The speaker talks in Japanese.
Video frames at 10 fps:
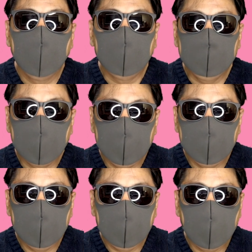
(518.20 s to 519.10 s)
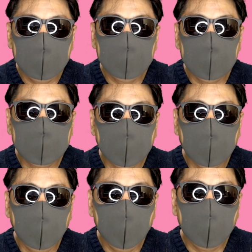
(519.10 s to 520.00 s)
まあ、歌ってはるんです
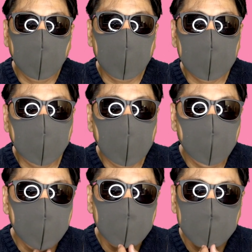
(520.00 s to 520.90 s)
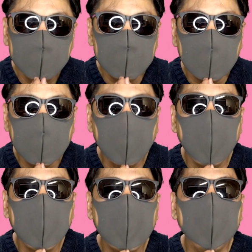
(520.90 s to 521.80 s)
けども、まあ、生声の部分が聞
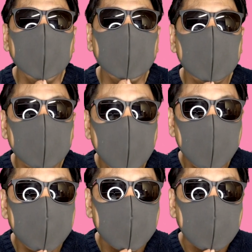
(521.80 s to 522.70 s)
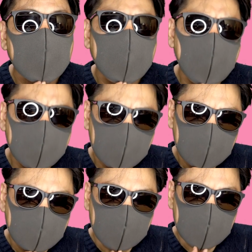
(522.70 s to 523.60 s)
こえにくいんですよね。で、
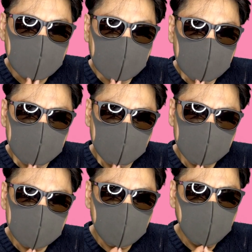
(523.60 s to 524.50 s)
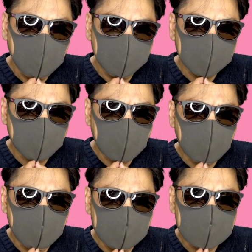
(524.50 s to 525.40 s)
卒業
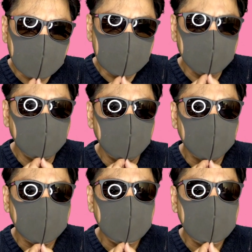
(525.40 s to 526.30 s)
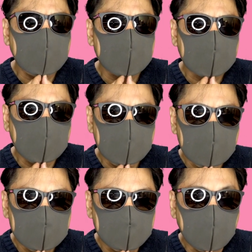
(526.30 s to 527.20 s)
コンサートの時ですか
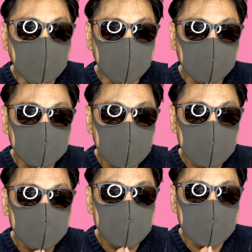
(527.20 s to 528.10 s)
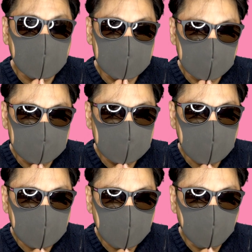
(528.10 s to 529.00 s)
ね、まあ、あの最終日じゃなくて
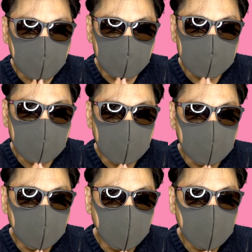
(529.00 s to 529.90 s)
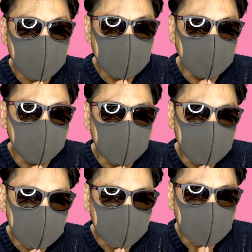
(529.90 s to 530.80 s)
ツアーで、まあ、大阪来られてた時
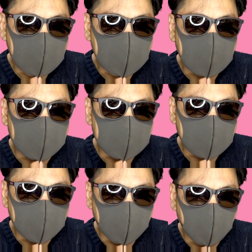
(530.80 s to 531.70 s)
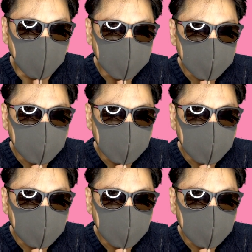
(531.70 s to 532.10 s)
に見に行ったんですけども